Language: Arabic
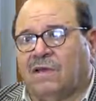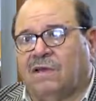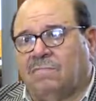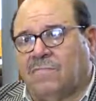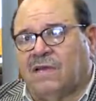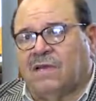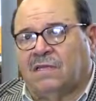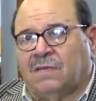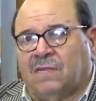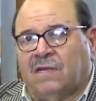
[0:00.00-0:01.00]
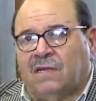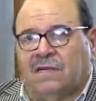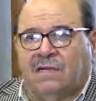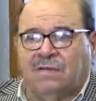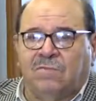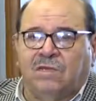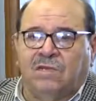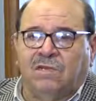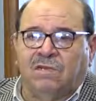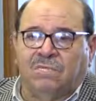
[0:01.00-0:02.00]
آه، ما ينتمي إليه من
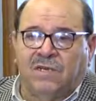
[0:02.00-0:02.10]
آه،